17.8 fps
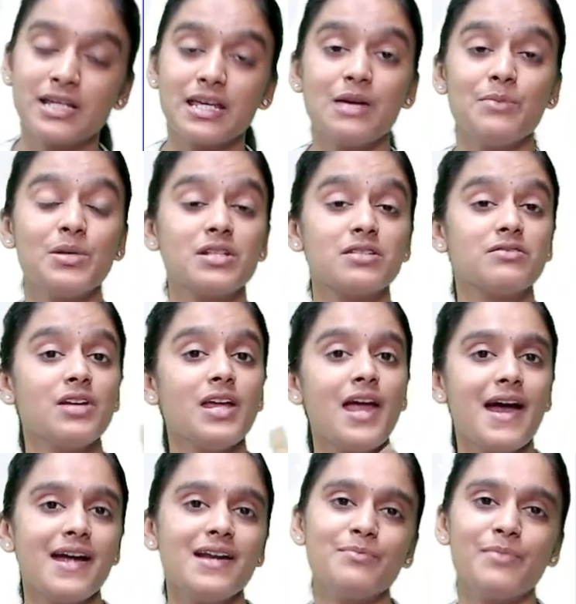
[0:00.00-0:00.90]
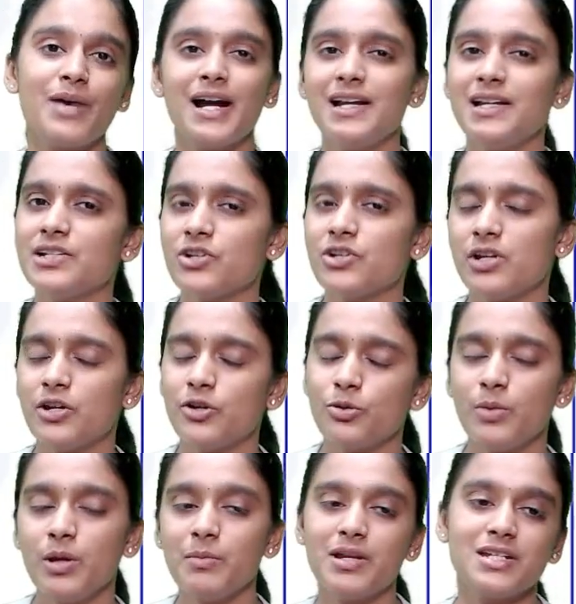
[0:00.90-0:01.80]
கெமிஸ்ட்ரி அண்ட் பயாலஜி
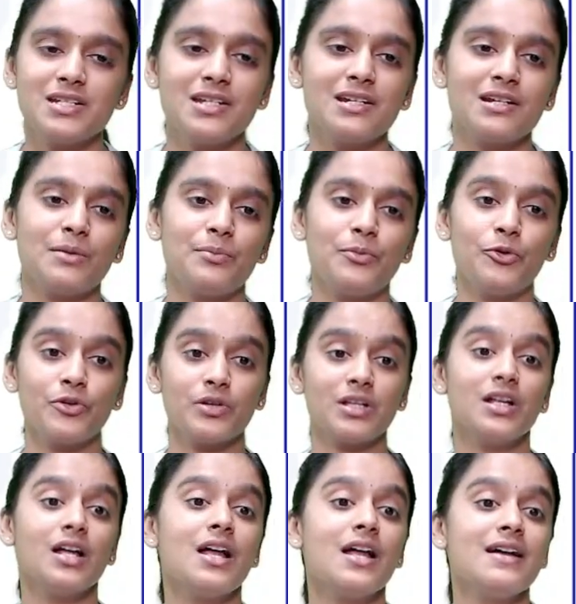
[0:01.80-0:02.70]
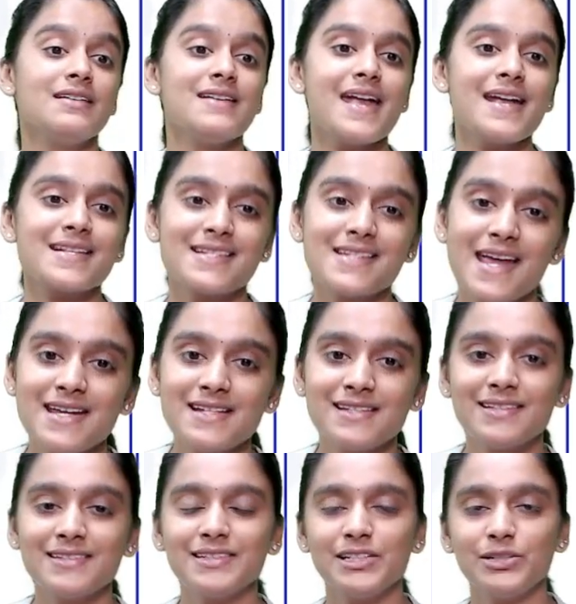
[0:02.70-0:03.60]
ரெண்டுமே மிஞ்சி இருக்க போகுது நெக்ஸ்ட்
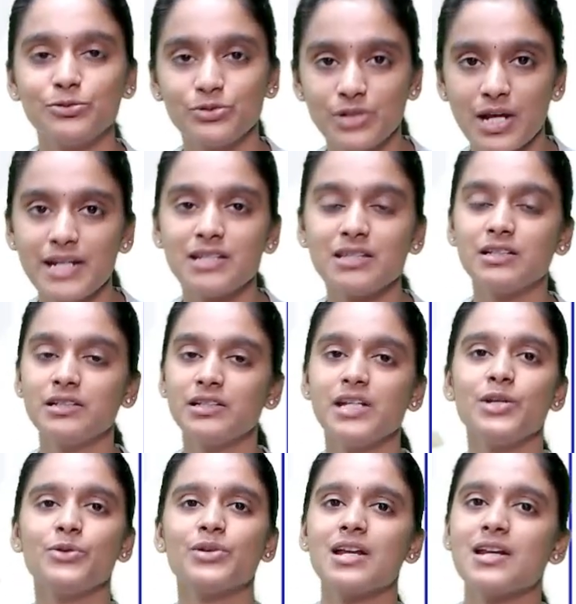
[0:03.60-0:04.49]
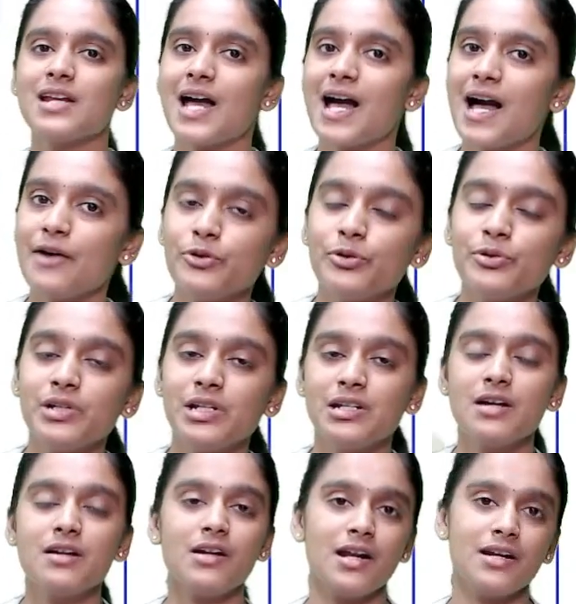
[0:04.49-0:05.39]
எயிட் தேர்ட்டி டு நைன் தேர்ட்டி யூ கேன் ஹாவ் யோர்
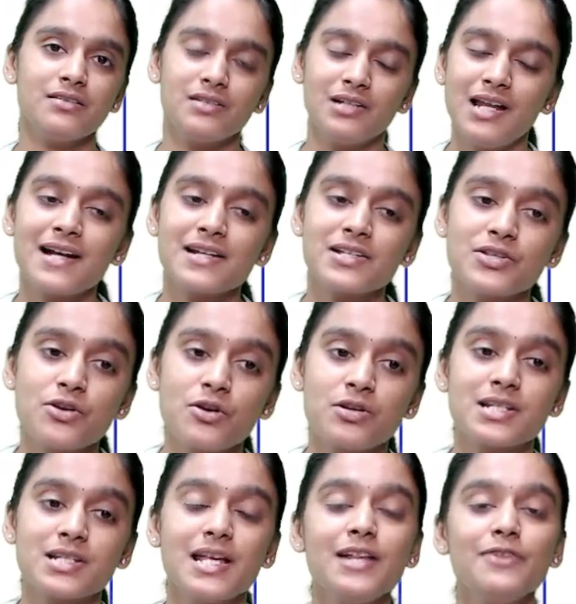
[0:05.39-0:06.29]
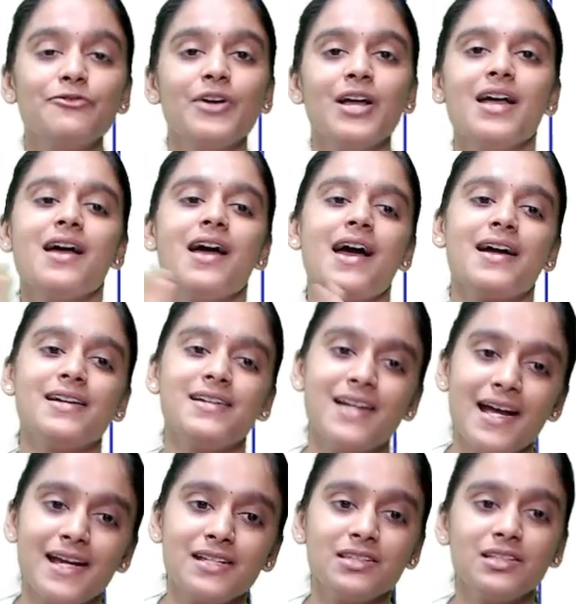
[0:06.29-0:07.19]
டின்னர் அண்ட் ரிலாக்ஸ் யோர் செல்ஃப் அண்ட்
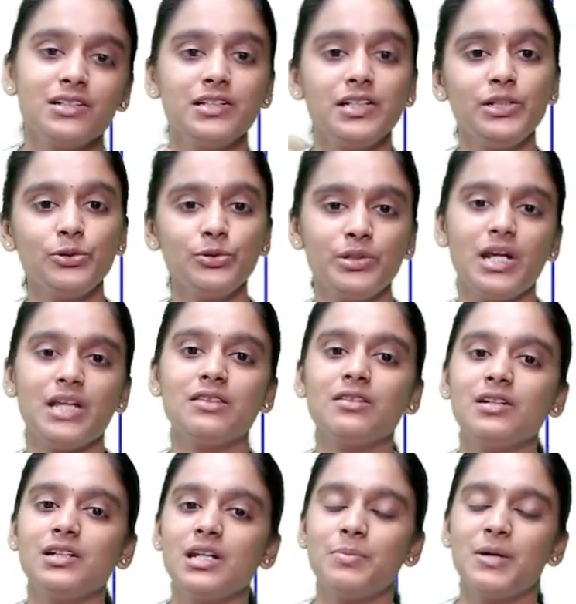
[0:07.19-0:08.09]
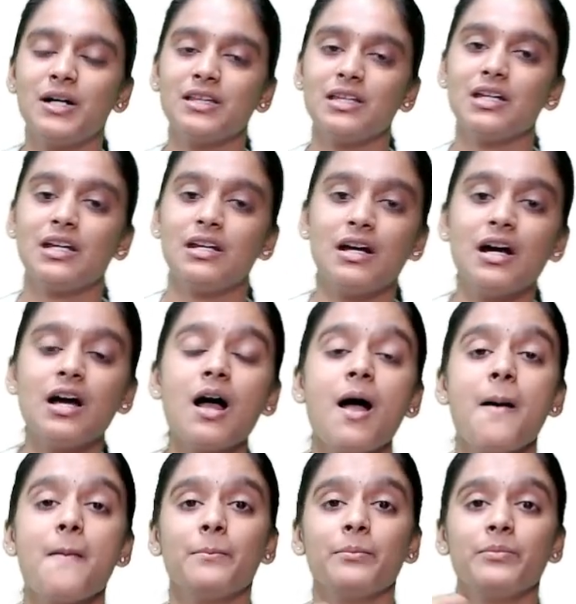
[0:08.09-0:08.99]
நைன் தேர்ட்டி டு டென் தேர்ட்டி பார்த்தீங்கன்னா
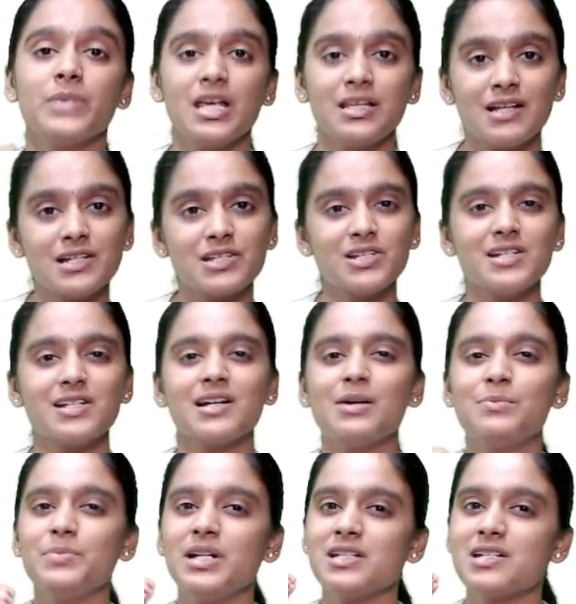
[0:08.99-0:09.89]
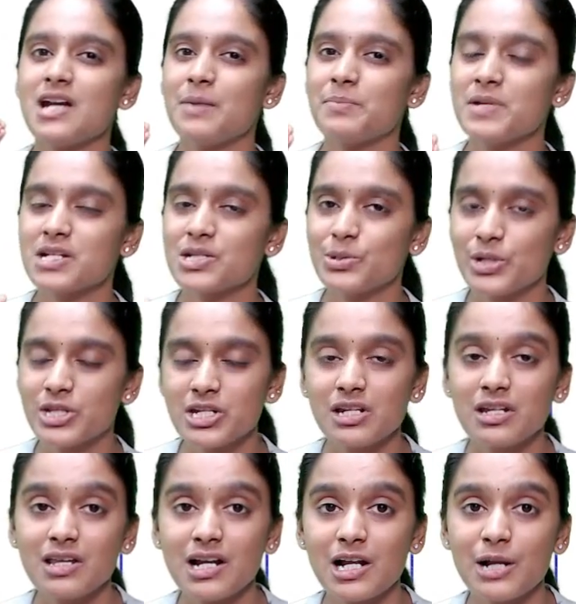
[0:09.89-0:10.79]
ஏதாச்சும் இன்கம்ப்ளீட் சாப்டர்ஸ்
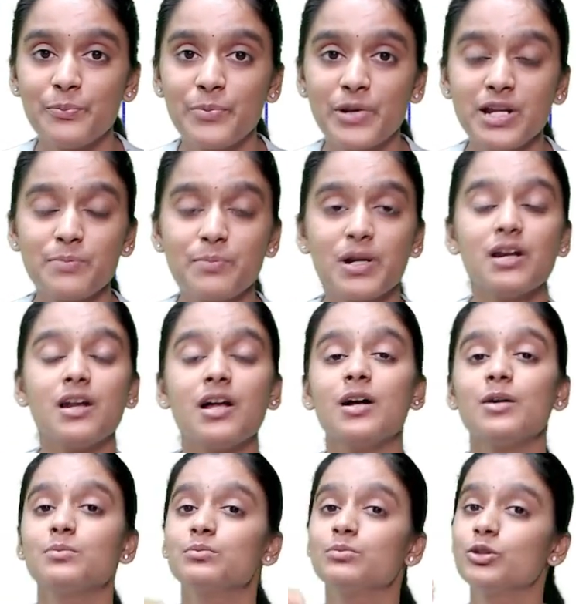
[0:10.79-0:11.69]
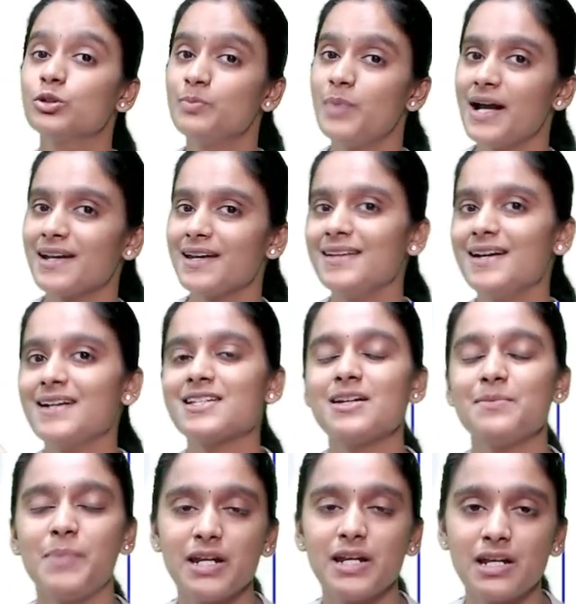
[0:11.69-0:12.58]
வச்சுருந்தா கம்ப்ளீட் பண்ணலாம் புக் பேக்
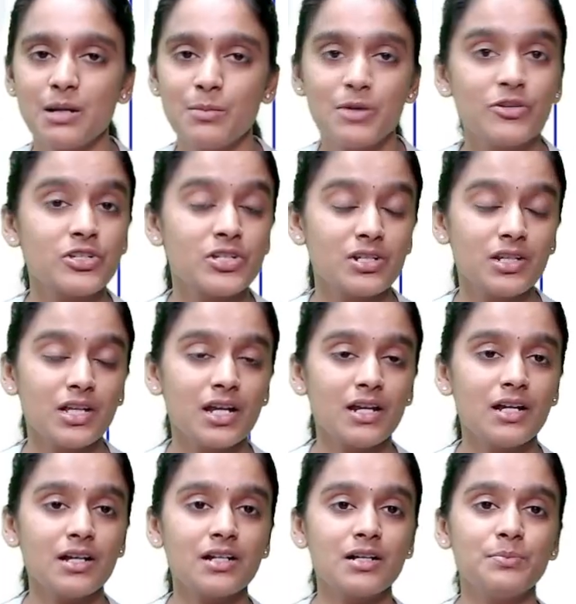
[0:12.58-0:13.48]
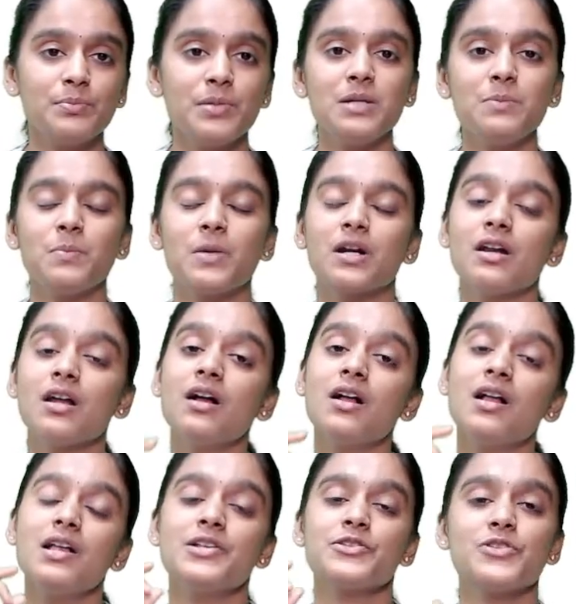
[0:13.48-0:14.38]
ஏதாச்சும் படிக்காமல் வச்சுருந்தீங்கன்னா கம்ப்ளீட்
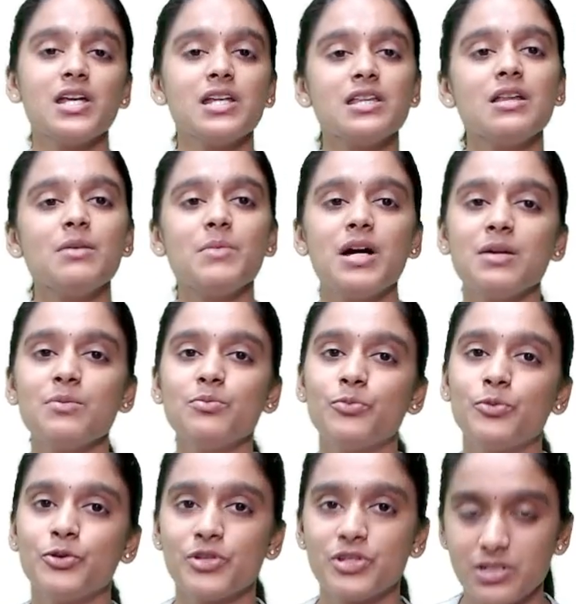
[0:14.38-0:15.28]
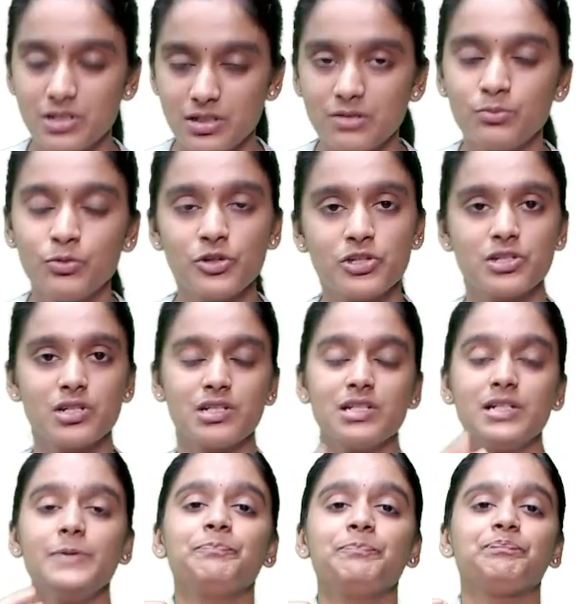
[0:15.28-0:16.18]
பண்ணலாம் ஸோ இந்த மாதிரி முடிச்சு முடிச்சுட்டு